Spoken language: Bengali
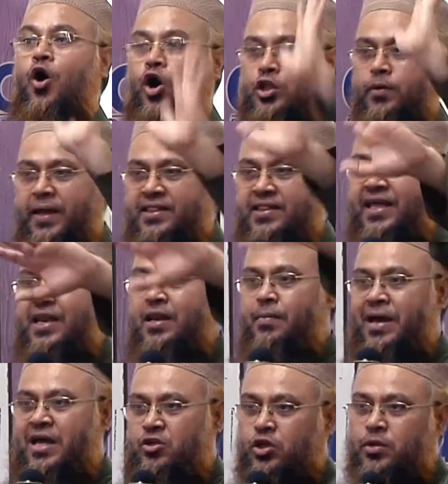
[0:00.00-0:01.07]
অথবা তিন
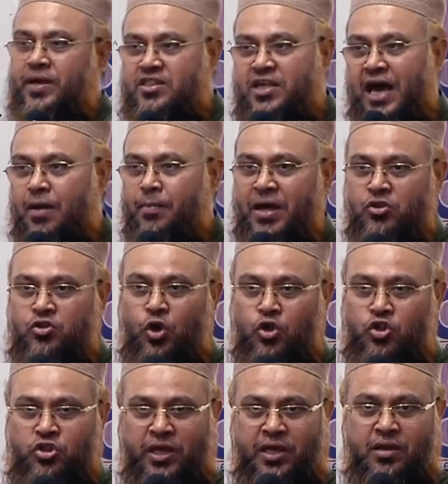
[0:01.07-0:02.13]
মাস অথবা চার মাস
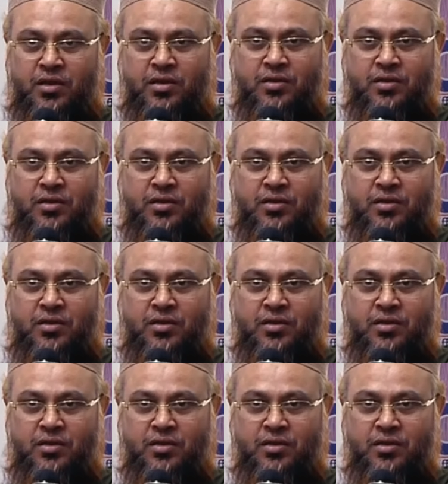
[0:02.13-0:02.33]
দশ দিন